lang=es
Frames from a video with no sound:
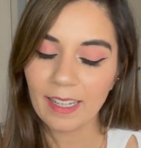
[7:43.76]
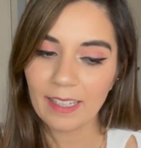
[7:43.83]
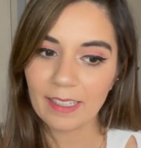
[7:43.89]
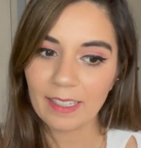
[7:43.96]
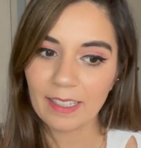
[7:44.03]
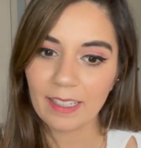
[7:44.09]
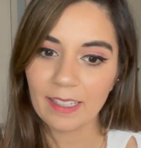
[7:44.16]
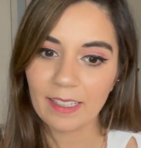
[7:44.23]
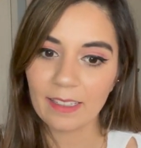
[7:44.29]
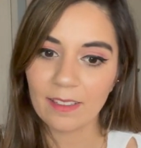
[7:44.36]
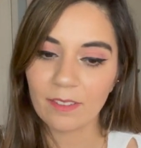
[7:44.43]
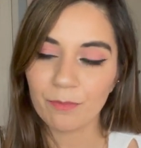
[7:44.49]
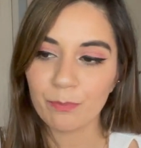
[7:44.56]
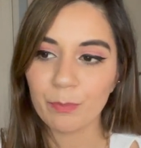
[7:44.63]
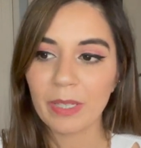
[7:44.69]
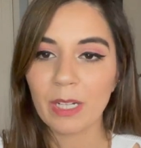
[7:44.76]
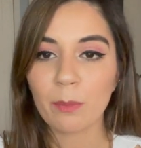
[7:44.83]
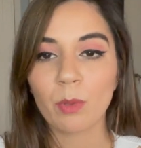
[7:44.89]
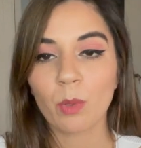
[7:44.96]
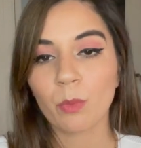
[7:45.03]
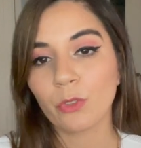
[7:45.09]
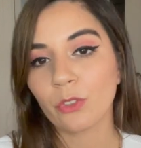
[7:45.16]
em, para
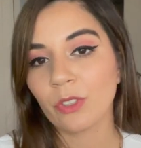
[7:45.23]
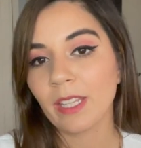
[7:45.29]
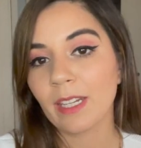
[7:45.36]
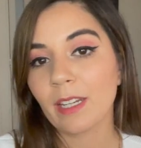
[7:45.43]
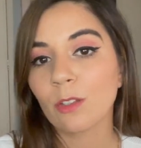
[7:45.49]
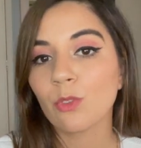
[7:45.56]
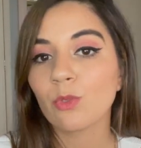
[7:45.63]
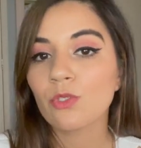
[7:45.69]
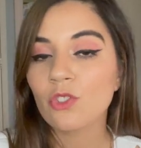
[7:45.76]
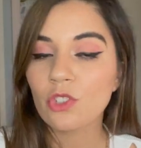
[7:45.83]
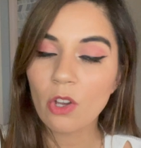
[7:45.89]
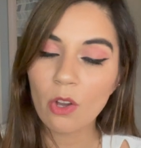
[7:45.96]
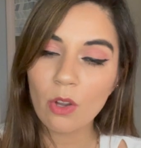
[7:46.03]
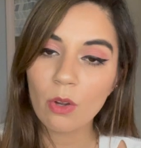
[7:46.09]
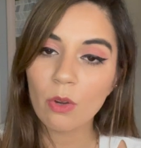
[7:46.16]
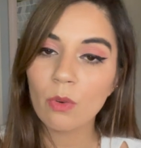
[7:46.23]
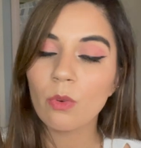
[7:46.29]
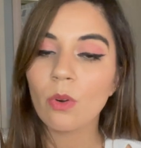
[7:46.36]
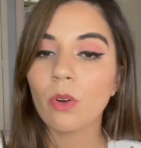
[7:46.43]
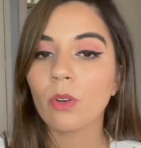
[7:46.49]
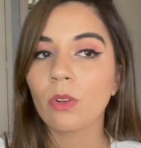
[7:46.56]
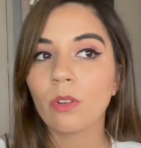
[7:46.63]
promocionar algún show
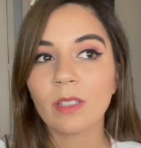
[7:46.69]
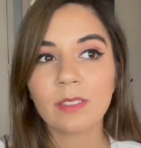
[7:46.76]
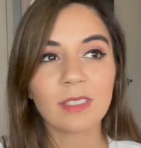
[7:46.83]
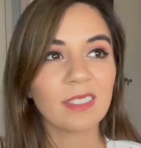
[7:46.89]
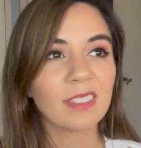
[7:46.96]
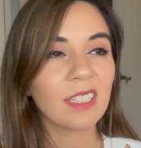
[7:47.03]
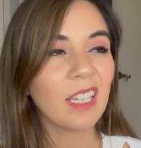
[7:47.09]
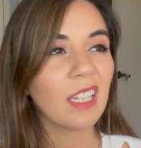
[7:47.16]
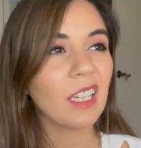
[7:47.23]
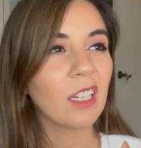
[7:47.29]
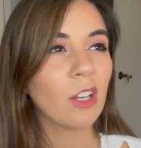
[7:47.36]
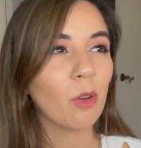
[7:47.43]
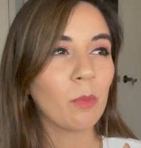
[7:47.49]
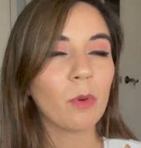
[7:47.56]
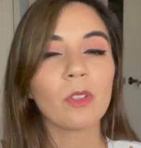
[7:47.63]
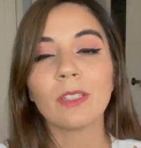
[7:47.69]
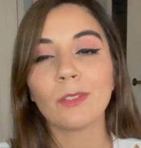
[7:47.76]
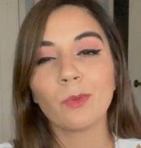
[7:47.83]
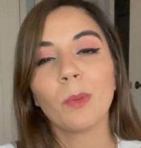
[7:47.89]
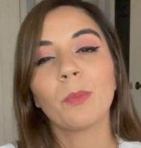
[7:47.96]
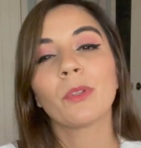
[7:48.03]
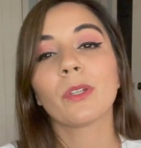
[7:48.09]
o cosas así. Como les
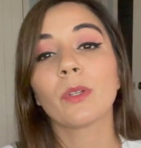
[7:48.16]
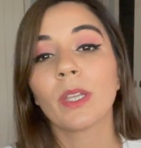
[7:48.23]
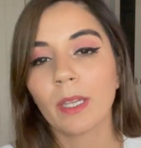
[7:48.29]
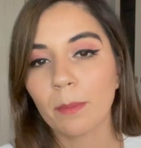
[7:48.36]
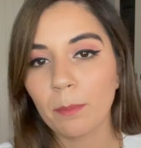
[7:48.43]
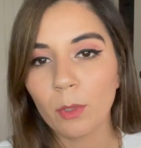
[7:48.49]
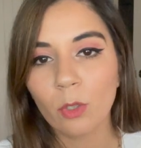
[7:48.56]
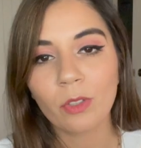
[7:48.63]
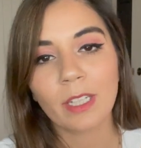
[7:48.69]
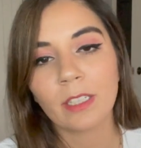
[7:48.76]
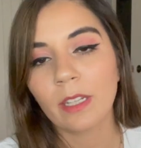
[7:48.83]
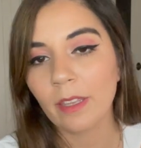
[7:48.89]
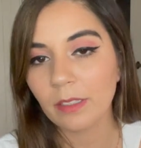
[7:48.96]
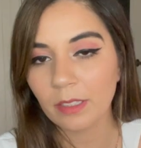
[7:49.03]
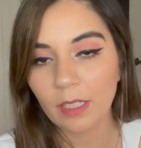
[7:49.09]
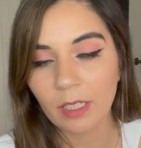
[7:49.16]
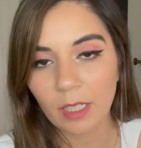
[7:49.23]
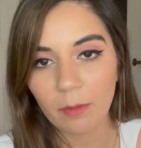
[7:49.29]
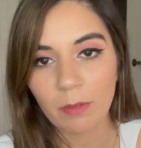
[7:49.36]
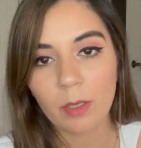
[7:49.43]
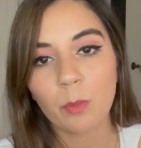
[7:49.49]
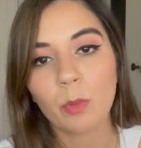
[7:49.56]
voy a poner un ejemplo que nada tiene que
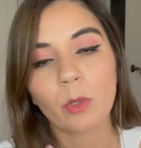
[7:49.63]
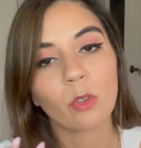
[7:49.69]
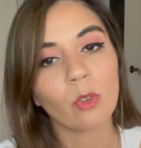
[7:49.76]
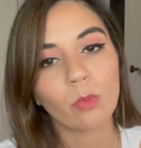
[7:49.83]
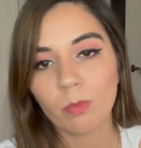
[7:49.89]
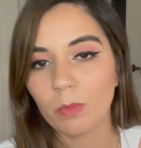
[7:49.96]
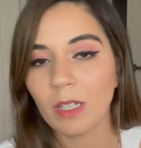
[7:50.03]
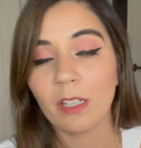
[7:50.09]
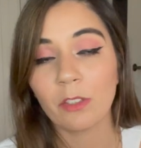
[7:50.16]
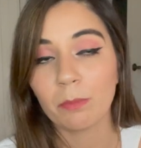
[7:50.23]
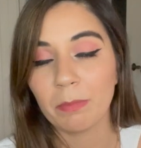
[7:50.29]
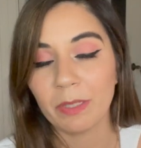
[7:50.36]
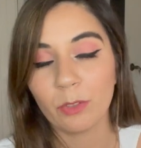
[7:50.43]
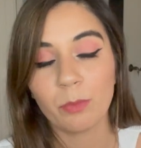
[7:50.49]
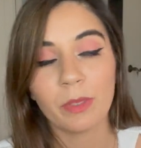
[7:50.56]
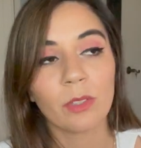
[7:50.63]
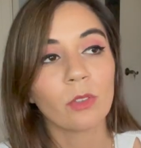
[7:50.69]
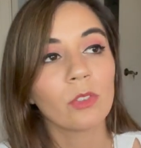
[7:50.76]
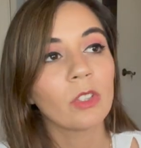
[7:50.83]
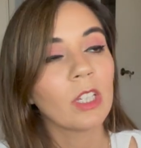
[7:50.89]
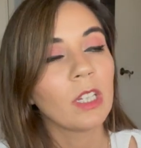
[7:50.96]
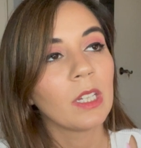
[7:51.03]
ver, pero más o
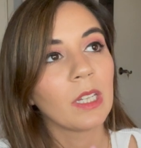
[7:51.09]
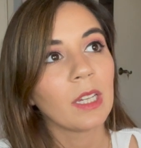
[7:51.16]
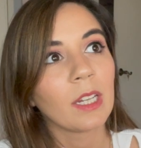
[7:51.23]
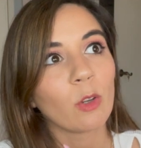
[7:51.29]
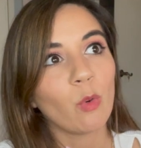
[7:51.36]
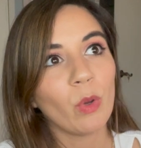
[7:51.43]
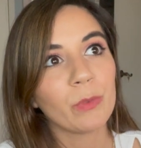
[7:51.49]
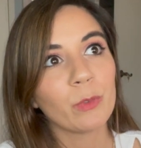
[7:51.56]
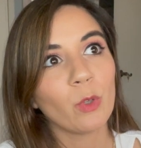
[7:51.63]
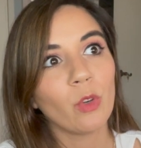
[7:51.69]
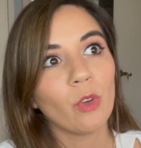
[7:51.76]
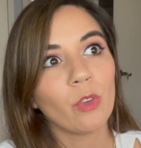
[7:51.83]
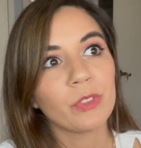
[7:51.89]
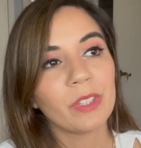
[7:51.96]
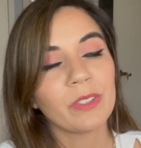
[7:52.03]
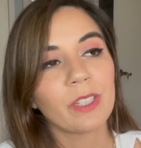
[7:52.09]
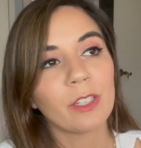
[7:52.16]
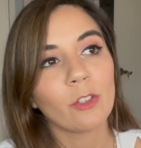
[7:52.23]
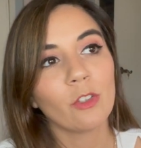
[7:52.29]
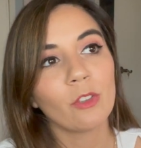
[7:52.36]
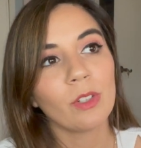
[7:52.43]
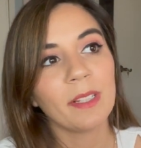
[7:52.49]
menos. Cuando se
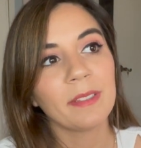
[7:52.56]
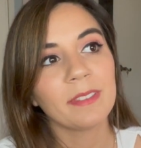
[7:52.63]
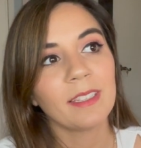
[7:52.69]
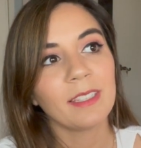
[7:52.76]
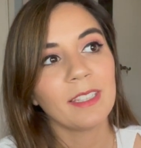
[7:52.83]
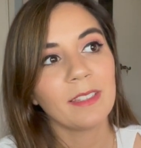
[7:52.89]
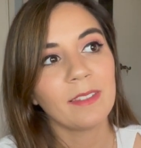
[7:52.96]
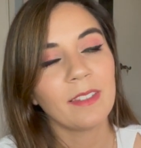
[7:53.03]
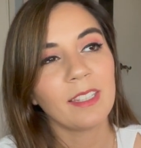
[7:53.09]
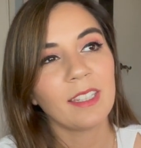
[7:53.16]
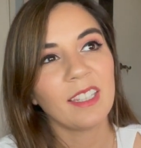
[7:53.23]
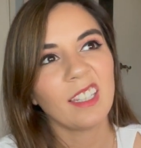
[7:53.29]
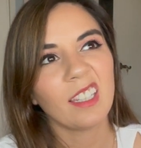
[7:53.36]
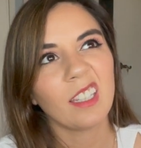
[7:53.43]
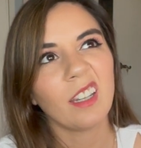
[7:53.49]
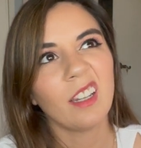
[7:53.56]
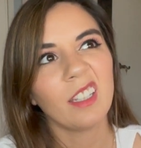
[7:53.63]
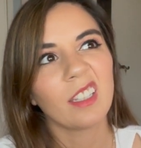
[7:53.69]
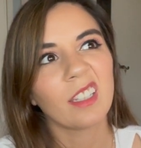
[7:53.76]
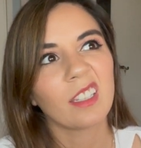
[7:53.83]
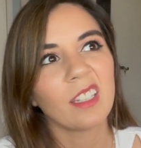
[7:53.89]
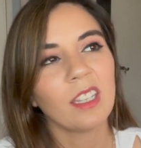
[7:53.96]
estrenó la serie de,
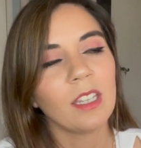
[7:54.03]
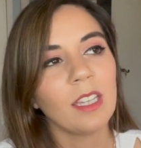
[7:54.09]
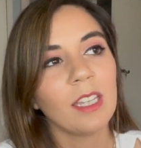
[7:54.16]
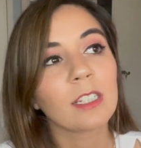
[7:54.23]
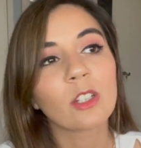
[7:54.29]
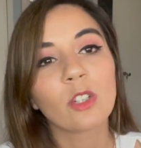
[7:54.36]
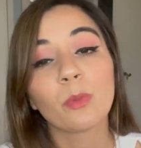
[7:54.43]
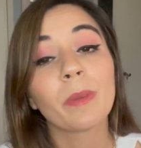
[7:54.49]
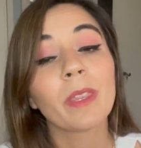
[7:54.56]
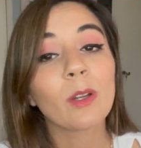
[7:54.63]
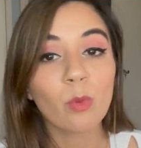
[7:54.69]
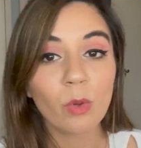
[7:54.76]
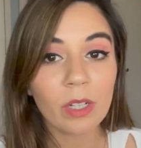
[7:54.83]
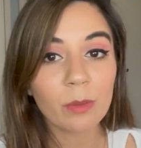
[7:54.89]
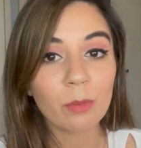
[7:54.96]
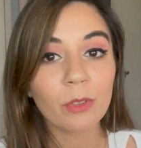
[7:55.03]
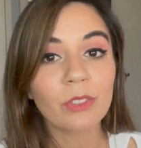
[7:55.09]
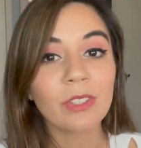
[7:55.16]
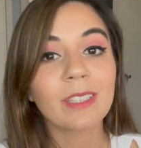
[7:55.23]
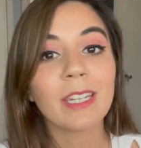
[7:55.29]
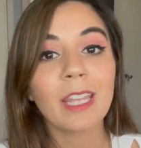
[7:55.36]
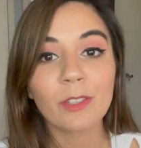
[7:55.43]
ay, ¿qué? El Club de Cuervos
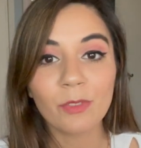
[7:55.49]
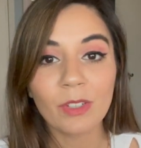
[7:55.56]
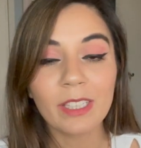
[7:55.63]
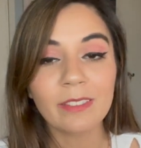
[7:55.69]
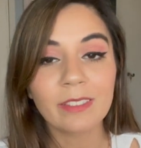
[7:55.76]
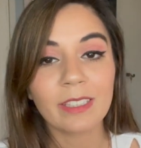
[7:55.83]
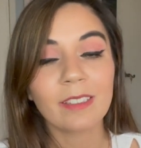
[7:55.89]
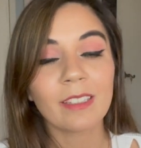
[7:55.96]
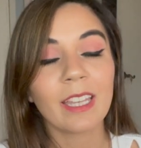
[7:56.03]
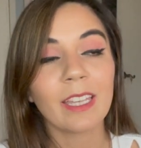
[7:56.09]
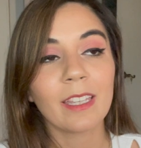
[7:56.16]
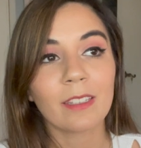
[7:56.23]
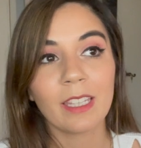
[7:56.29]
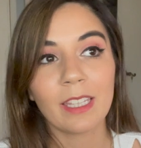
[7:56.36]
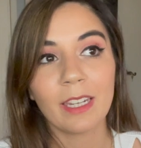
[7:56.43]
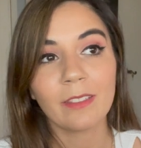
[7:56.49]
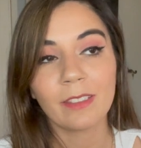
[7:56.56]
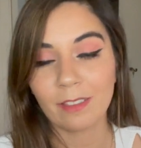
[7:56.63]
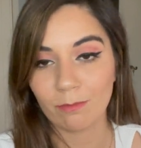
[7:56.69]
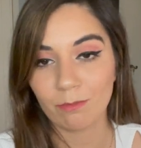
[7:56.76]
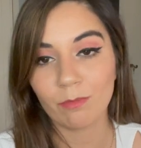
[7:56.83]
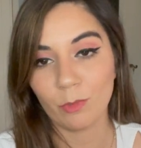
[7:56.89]
de Netflix, eh, que era
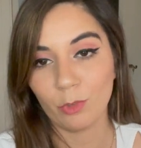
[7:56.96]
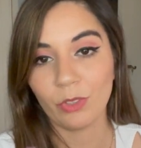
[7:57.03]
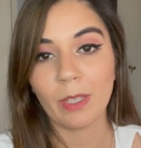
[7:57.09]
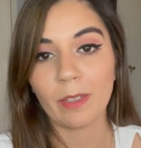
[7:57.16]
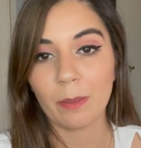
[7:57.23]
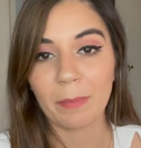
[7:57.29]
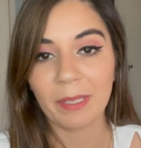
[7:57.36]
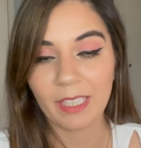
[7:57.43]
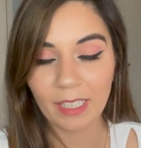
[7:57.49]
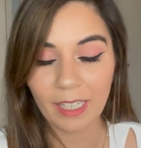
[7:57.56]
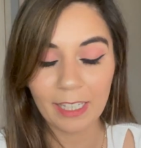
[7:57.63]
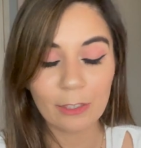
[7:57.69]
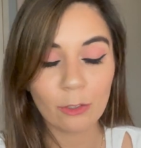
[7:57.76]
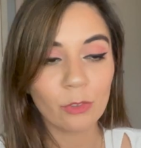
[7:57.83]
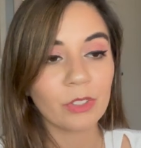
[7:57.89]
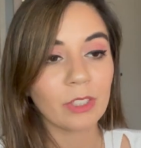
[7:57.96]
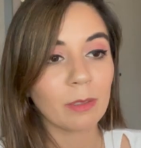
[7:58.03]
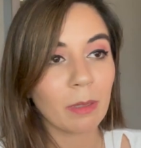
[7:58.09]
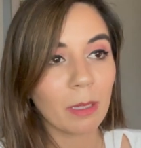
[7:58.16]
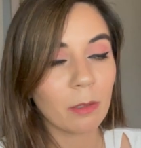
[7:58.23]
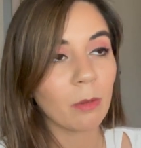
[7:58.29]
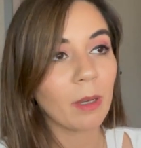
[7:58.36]
o sea, de mexicanos y
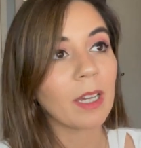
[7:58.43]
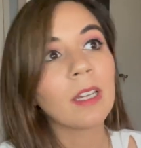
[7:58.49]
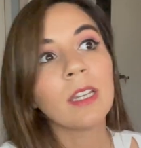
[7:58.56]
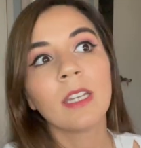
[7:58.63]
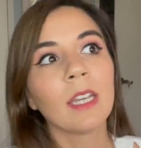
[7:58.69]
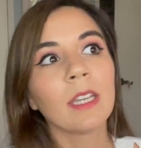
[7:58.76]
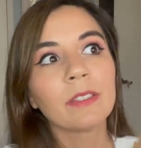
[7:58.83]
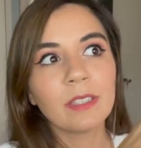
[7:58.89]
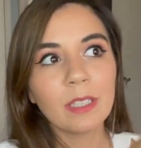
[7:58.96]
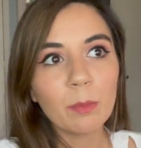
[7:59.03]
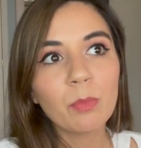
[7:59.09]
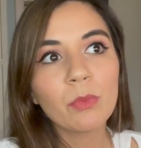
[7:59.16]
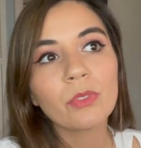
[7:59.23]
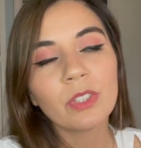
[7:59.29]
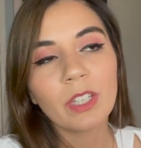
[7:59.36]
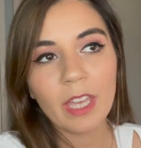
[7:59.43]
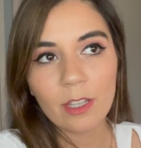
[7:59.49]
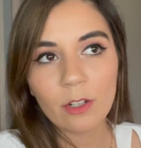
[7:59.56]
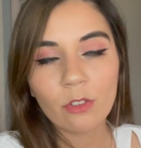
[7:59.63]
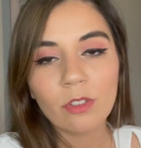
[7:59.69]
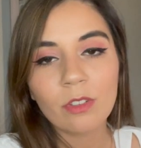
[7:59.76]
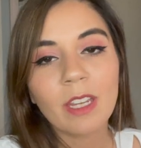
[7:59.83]
bla, bla, sí
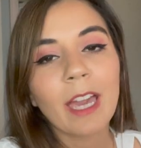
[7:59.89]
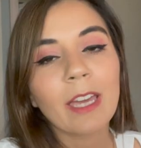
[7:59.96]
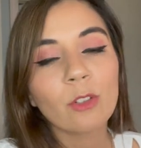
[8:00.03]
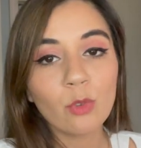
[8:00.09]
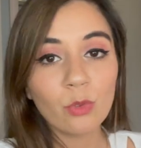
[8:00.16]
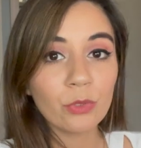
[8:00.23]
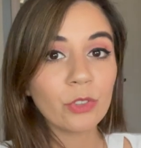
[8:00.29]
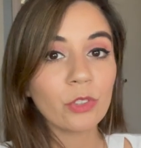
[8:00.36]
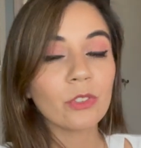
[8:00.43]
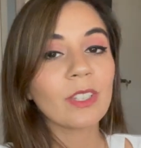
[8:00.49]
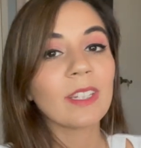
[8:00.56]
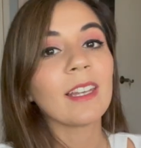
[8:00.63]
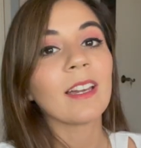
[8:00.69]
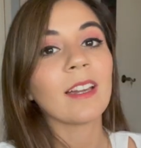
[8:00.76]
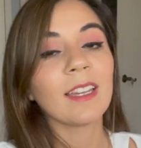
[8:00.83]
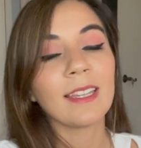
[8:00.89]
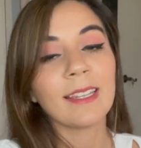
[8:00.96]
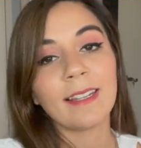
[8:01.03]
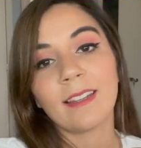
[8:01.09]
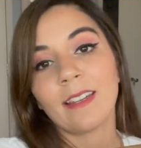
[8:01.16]
pusieron anuncios en la, en